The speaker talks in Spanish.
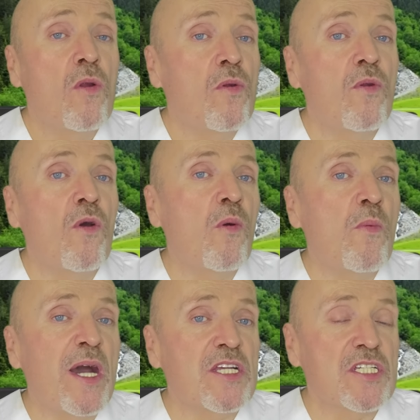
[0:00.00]
no
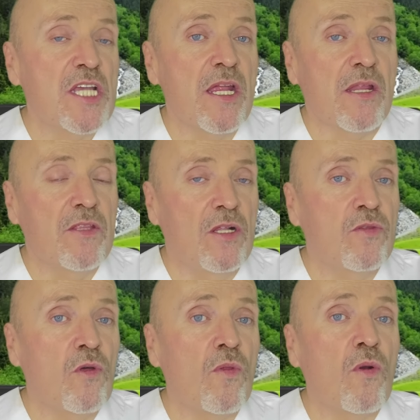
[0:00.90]
va a ser del
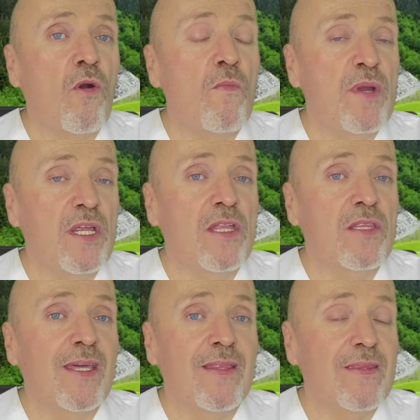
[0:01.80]
todo
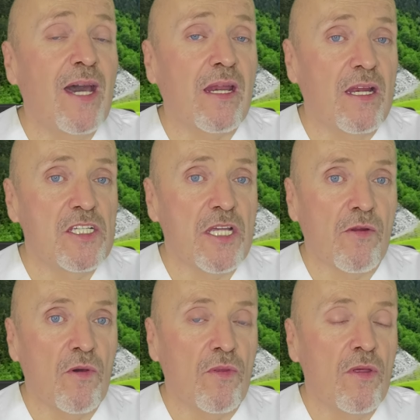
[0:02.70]
conveniente darles
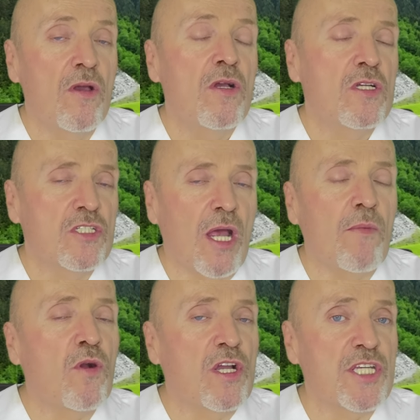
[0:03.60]
arroz,
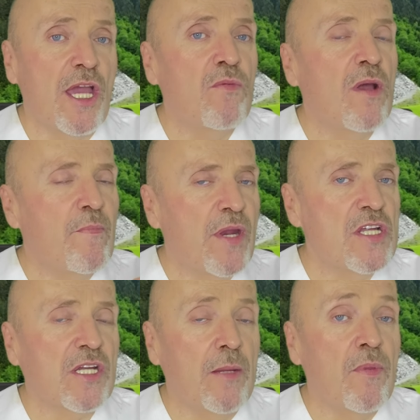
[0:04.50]
salvo que sea una
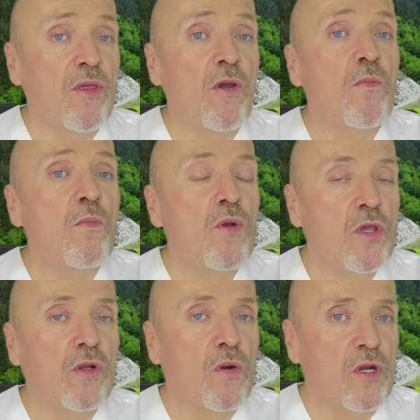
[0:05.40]
prescripción
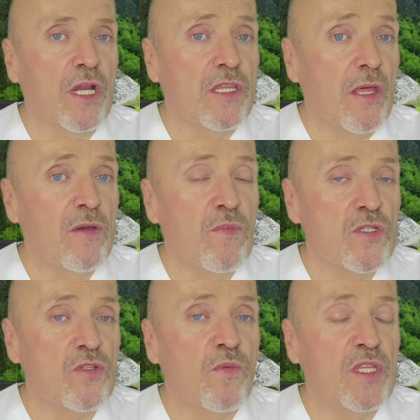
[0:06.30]
muy concreta de
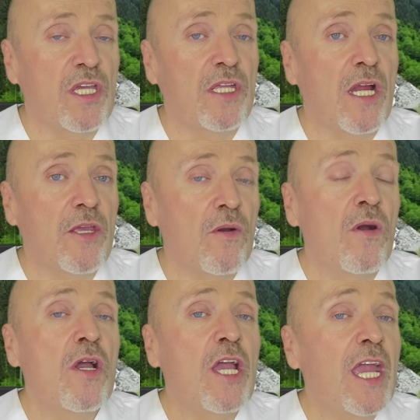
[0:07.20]
vuestro veterinario
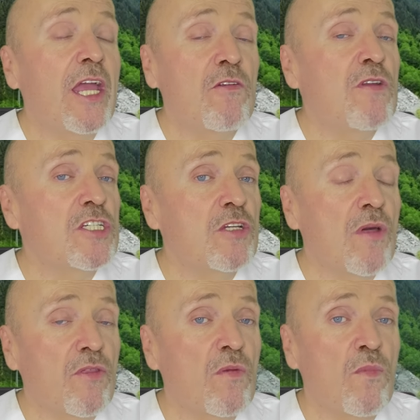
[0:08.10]
en una
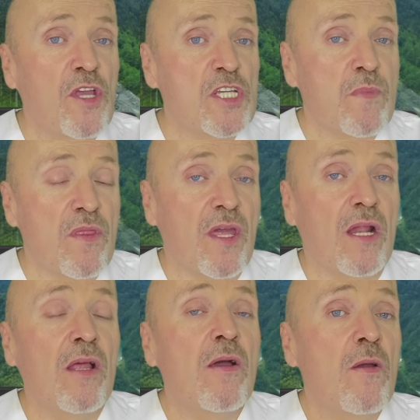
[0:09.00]
situación muy especial.
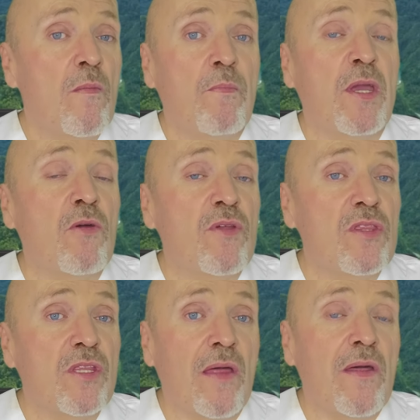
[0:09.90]
Pero de
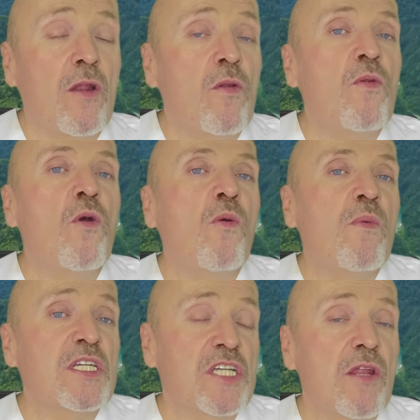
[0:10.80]
entrada no
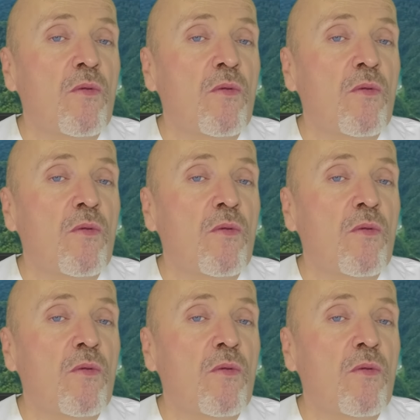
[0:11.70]
va a ser